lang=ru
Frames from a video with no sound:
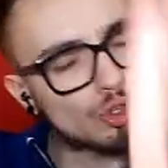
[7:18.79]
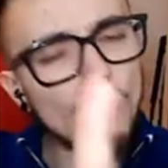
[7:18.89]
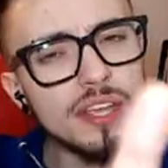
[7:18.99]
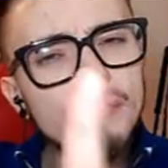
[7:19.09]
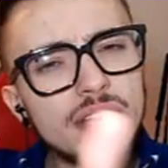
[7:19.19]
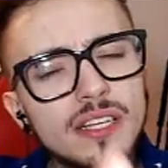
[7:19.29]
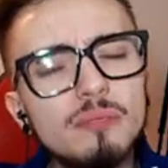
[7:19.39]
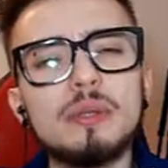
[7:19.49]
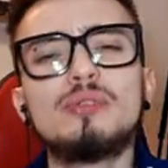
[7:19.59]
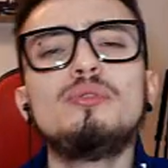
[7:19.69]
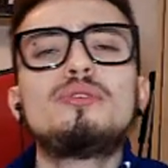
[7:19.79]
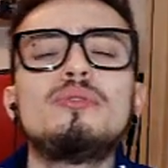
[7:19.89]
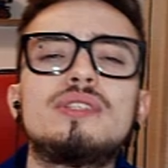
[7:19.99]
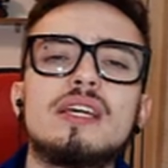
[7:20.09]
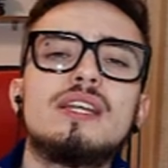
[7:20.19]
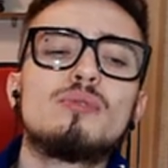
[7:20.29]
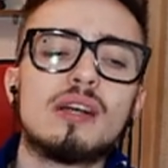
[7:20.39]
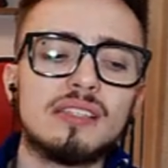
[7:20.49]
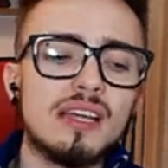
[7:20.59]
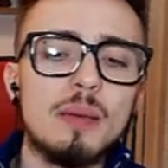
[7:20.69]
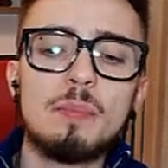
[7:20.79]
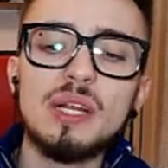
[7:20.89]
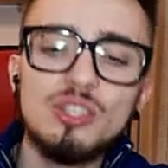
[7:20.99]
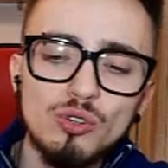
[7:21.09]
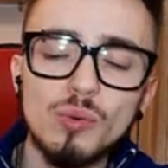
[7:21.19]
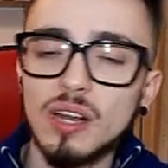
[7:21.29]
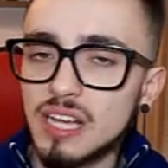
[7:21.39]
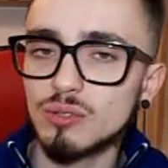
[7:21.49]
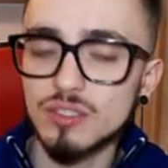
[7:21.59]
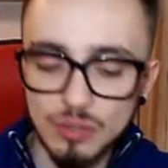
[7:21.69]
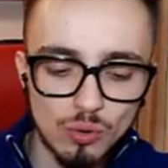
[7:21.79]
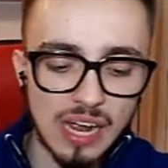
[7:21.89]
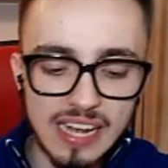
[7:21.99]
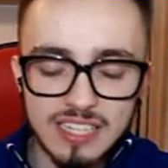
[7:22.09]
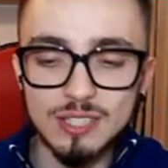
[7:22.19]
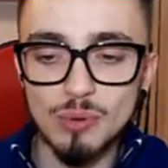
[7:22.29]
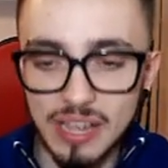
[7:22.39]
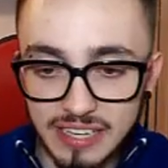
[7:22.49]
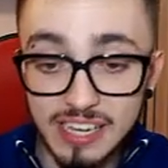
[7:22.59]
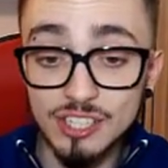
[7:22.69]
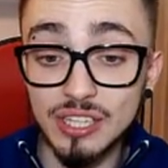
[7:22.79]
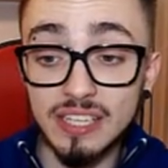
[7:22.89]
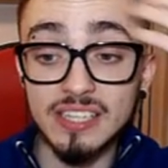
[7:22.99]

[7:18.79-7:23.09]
Кто не видел предыдущую серию, когда я придумал эту свою коллекцию одежды,